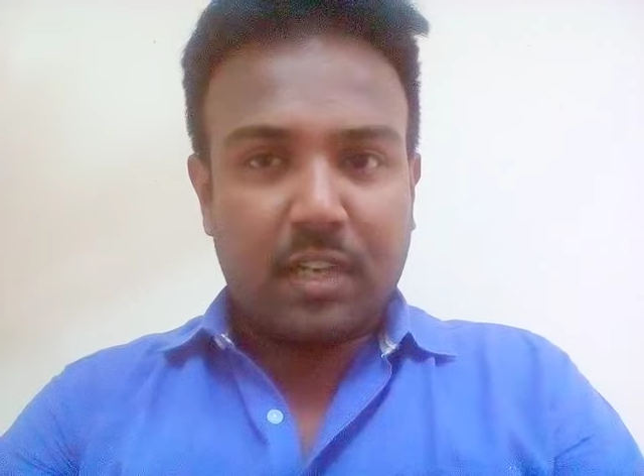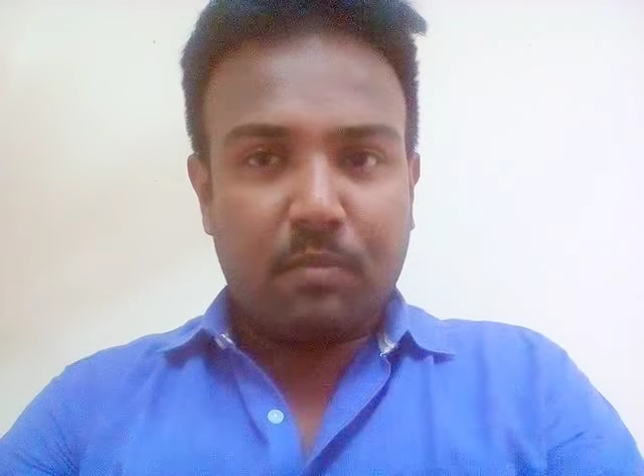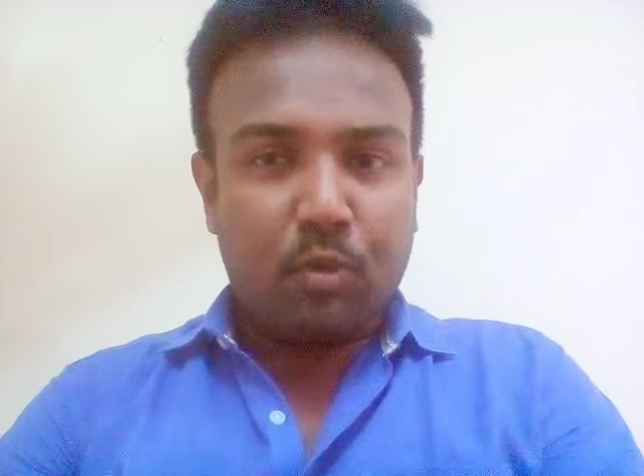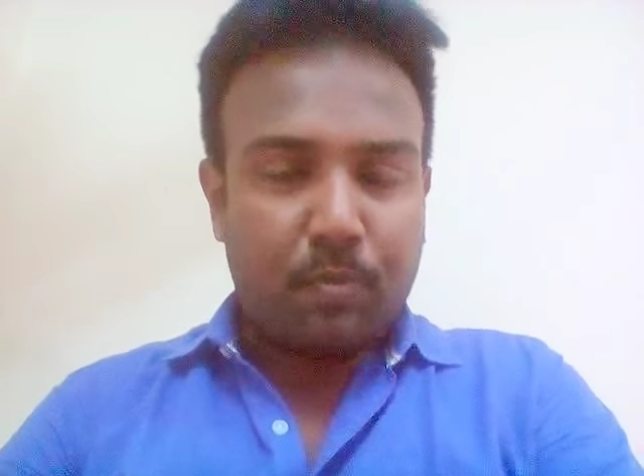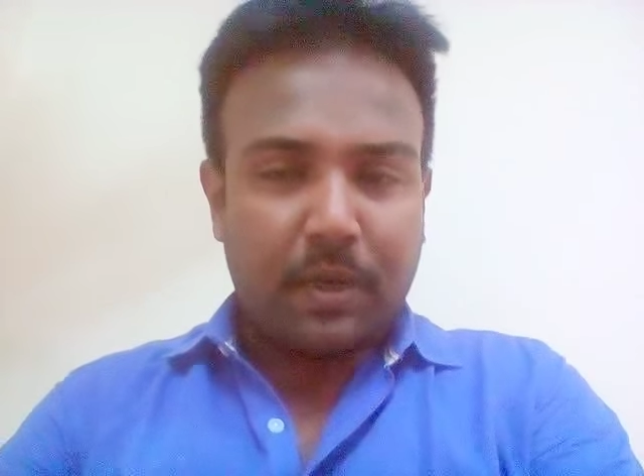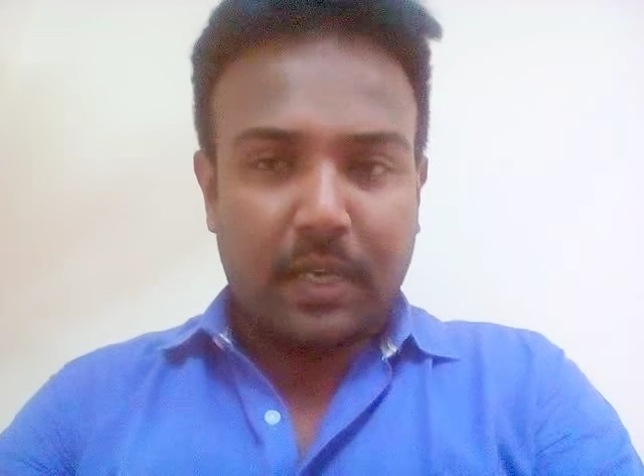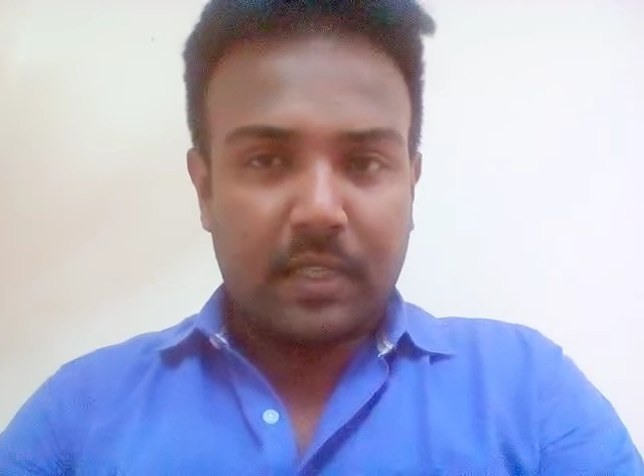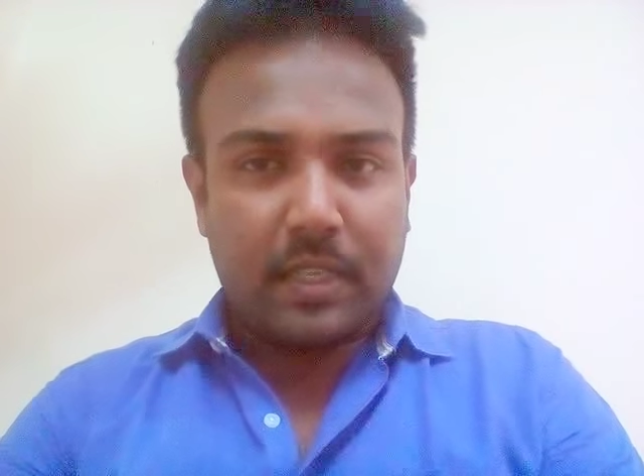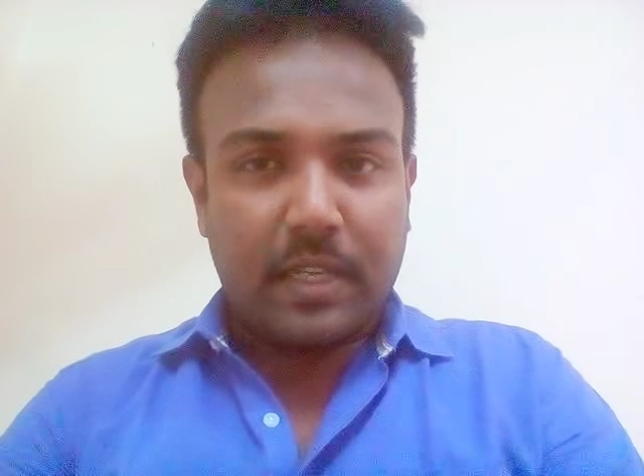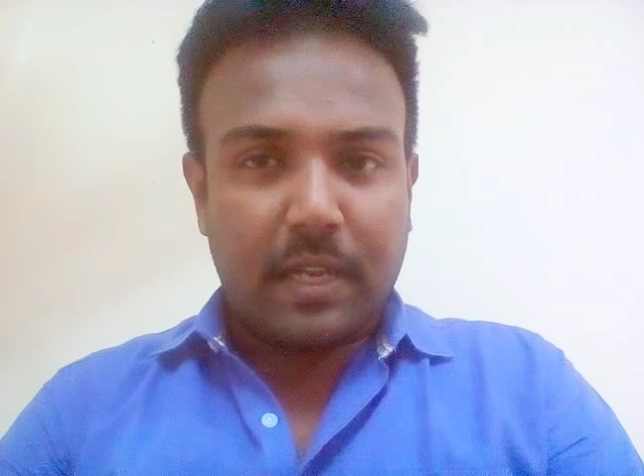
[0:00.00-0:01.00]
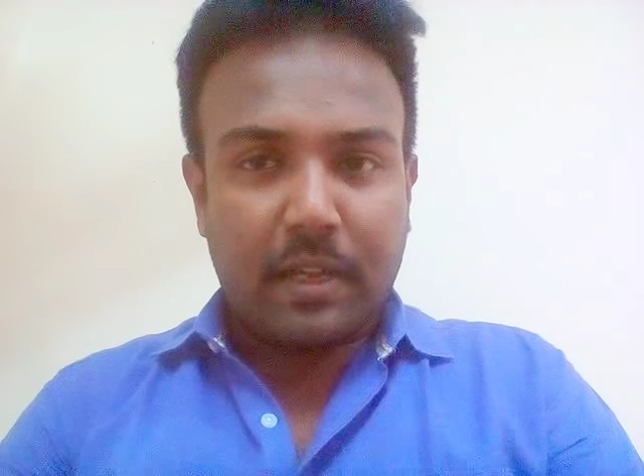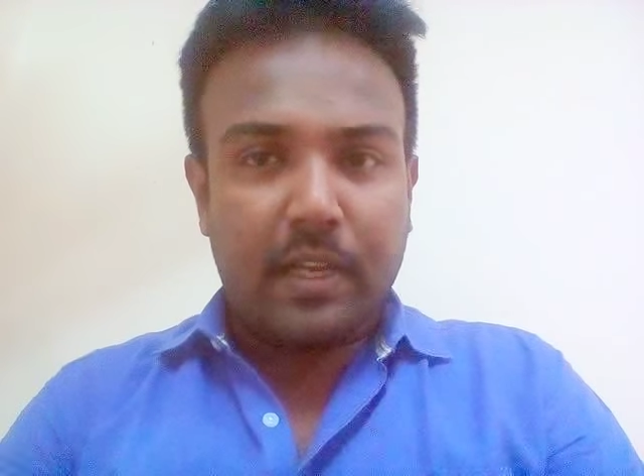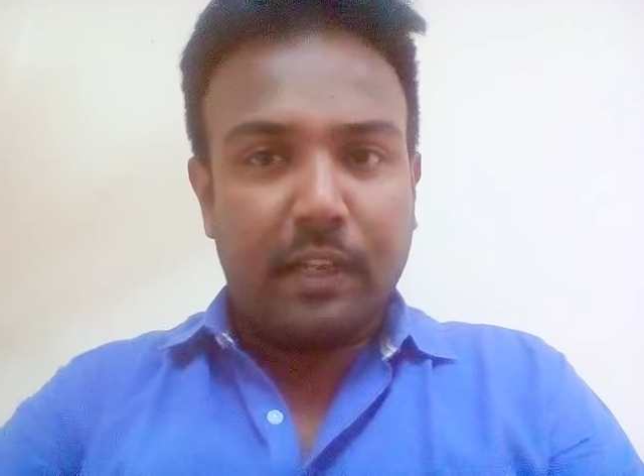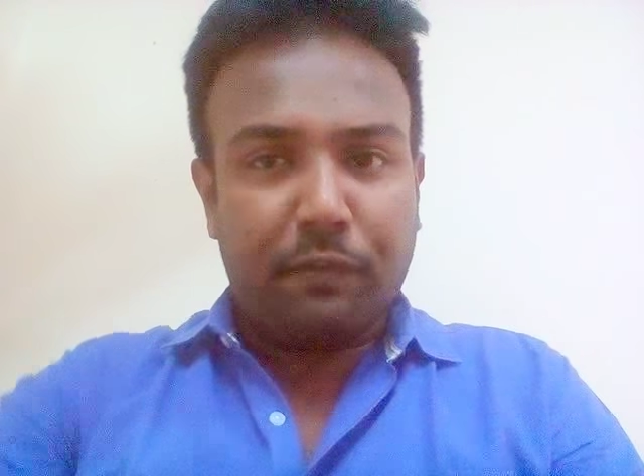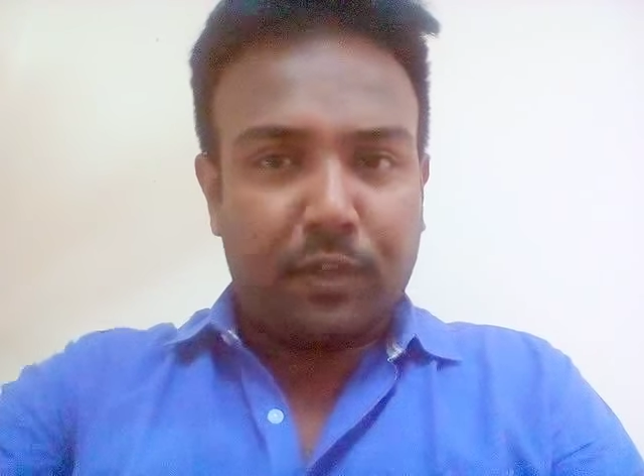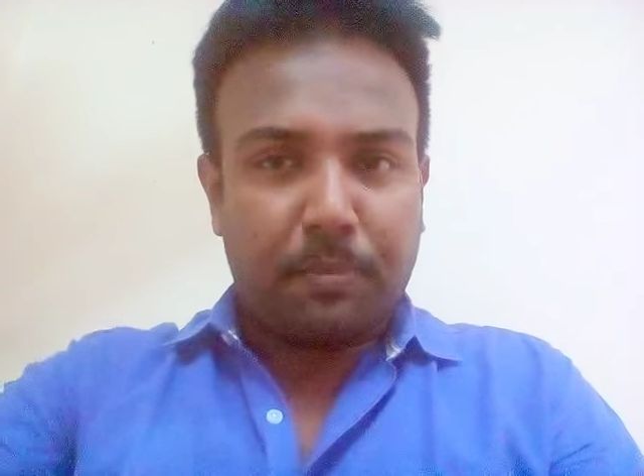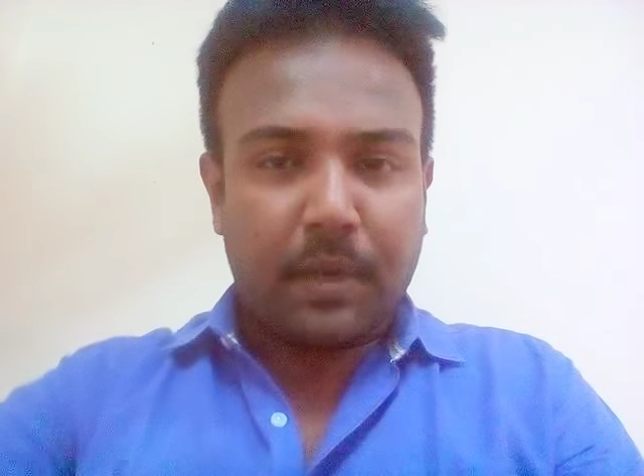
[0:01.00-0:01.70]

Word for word: தான் மூவ் பண்ணுறது இல்லை லிஃப்ட்